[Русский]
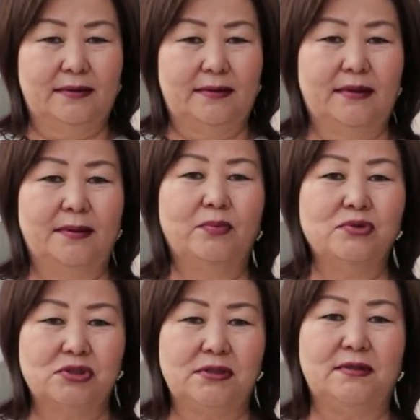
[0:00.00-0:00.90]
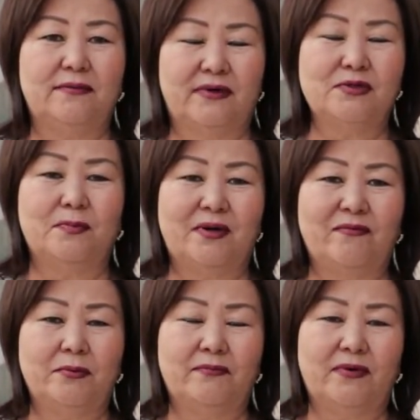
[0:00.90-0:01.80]
рабочий,
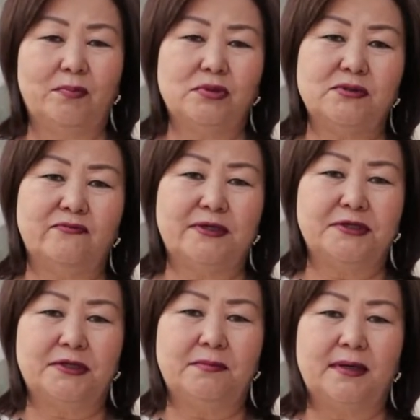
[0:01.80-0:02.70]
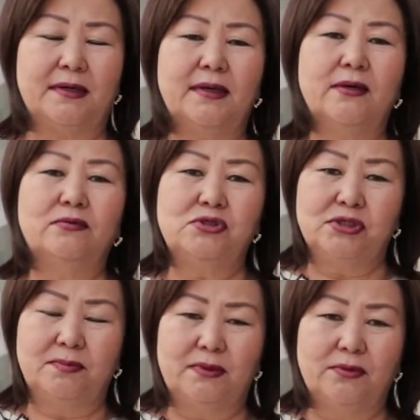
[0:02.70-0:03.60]
в рабочем режиме
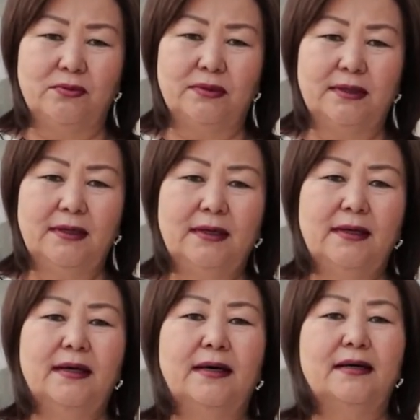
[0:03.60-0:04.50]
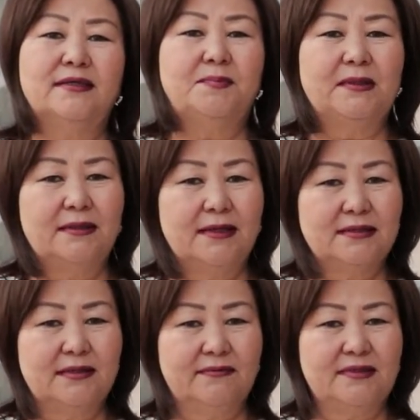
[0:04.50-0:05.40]
учебный год. А с
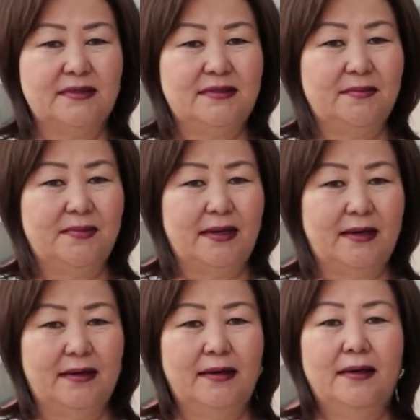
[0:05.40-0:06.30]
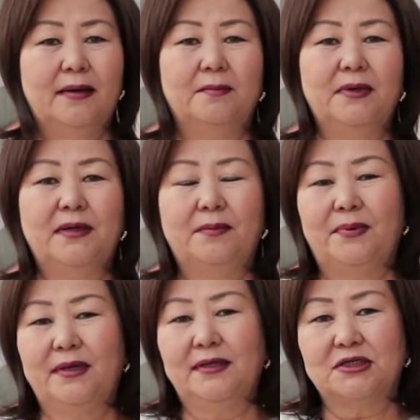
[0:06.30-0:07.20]
15 сентября мы
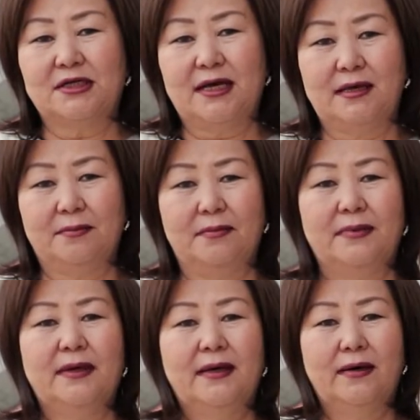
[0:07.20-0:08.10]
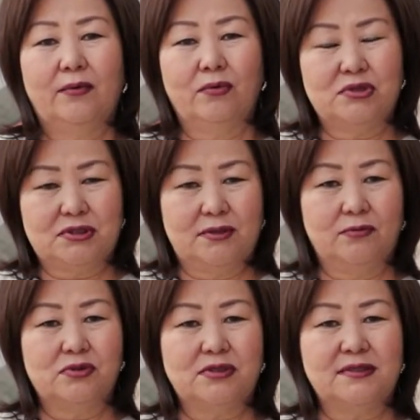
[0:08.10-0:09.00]
приглашаем очно
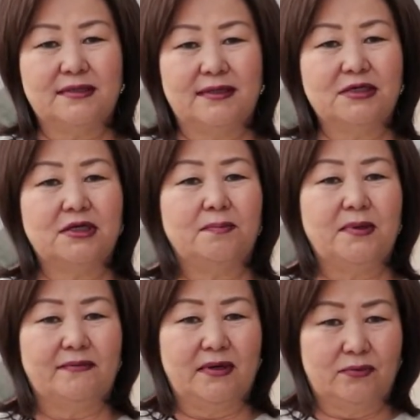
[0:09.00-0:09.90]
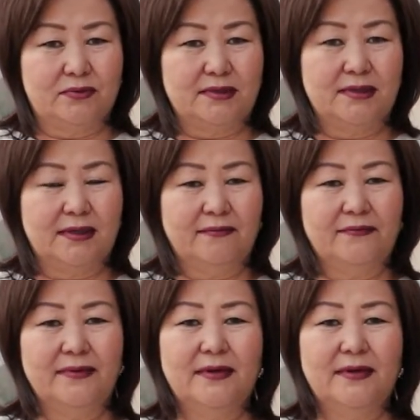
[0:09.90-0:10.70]
учиться наших первокурсников.